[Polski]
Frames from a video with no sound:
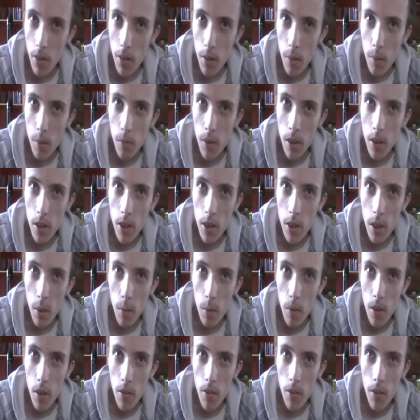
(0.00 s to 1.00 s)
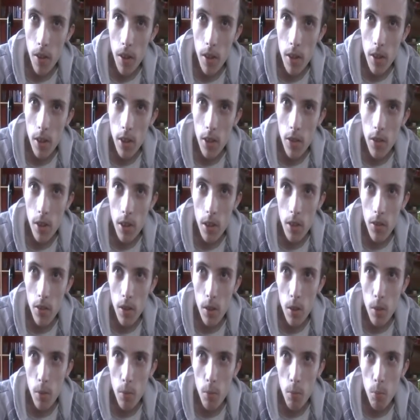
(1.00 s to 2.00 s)
wiem, jakieś tam efekty dźwiękowe
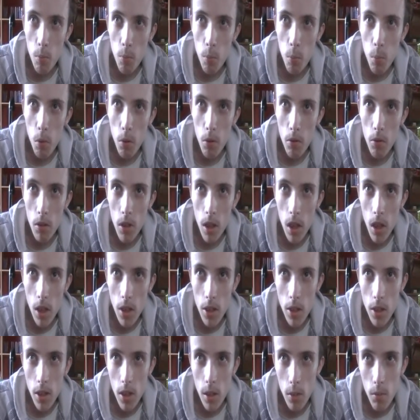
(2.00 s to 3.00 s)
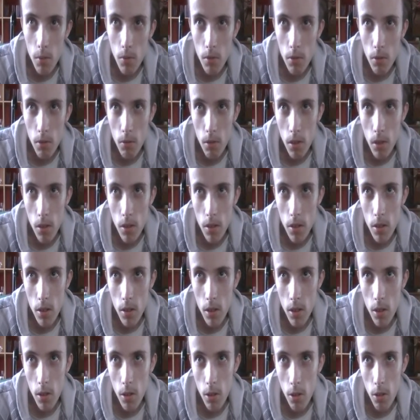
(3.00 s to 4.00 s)
podać na przykład
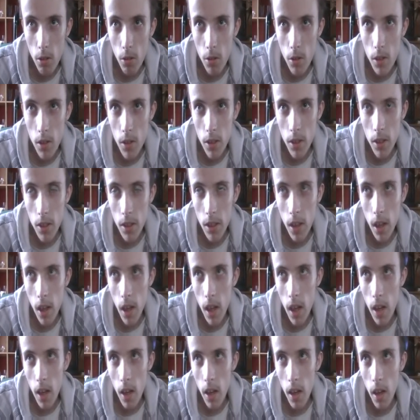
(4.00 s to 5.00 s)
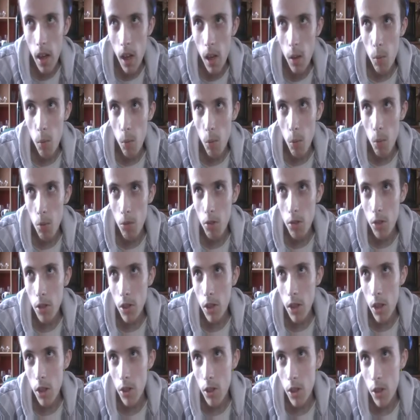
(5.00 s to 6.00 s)
do intra albo możecie
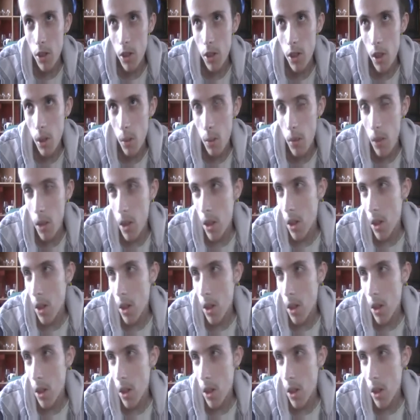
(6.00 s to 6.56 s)
dać jakieś tam